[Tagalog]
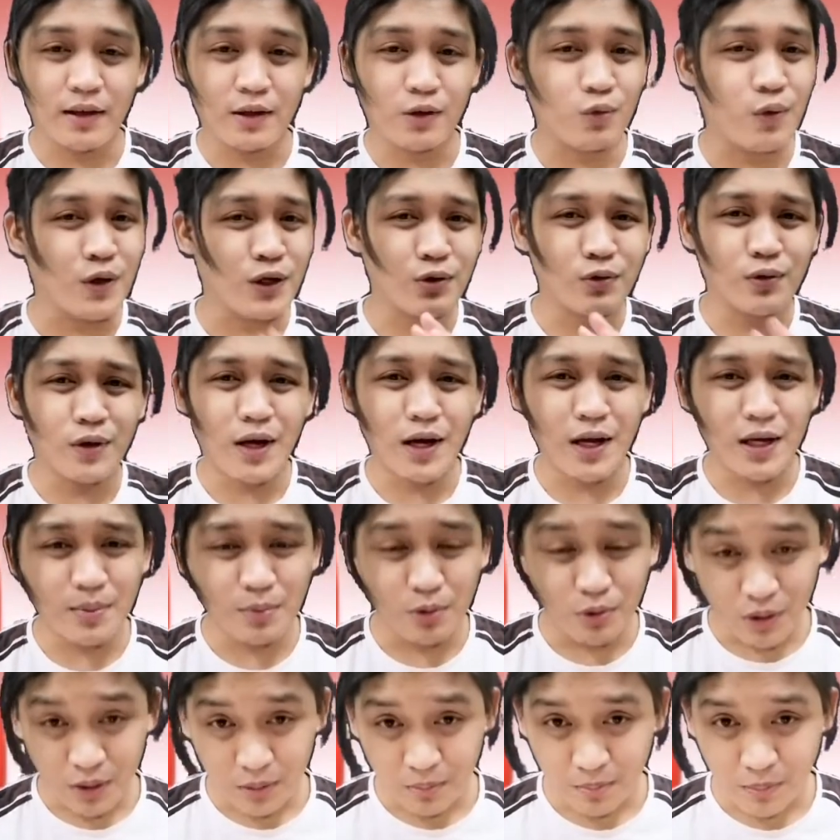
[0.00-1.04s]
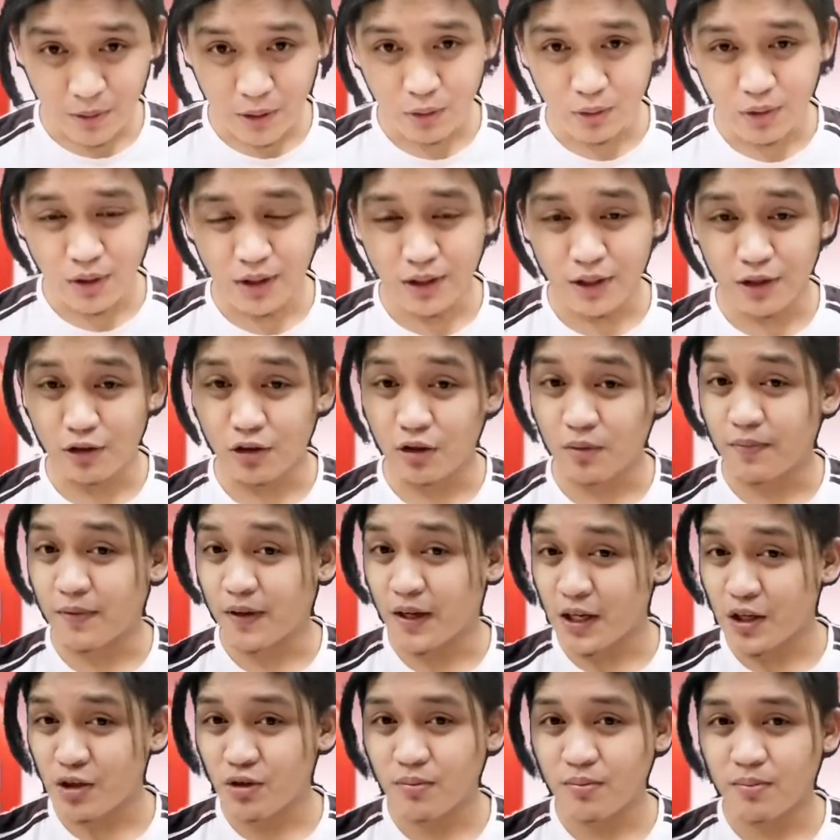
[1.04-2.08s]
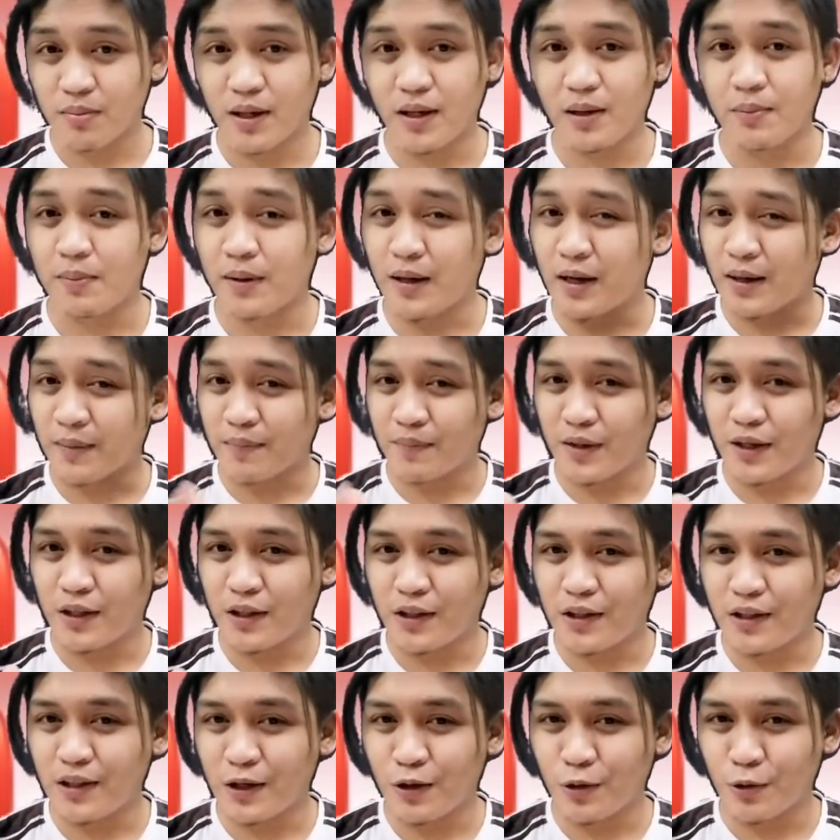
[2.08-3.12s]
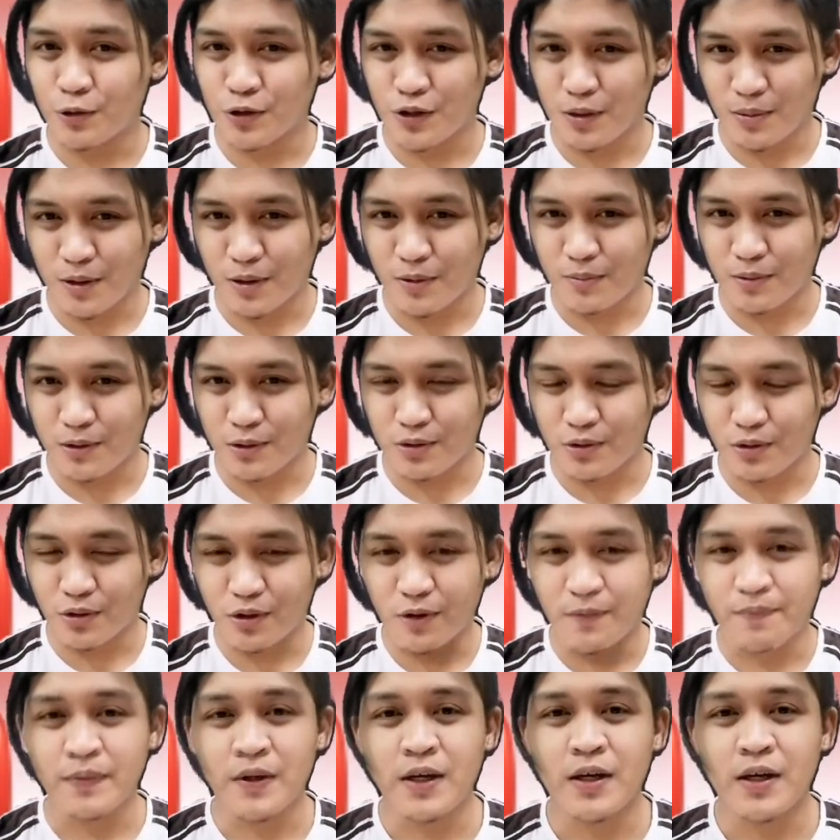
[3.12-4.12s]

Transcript: Huwag nyo kakalimutan pindutin ang notification bell para updated kayo sa mga video ko.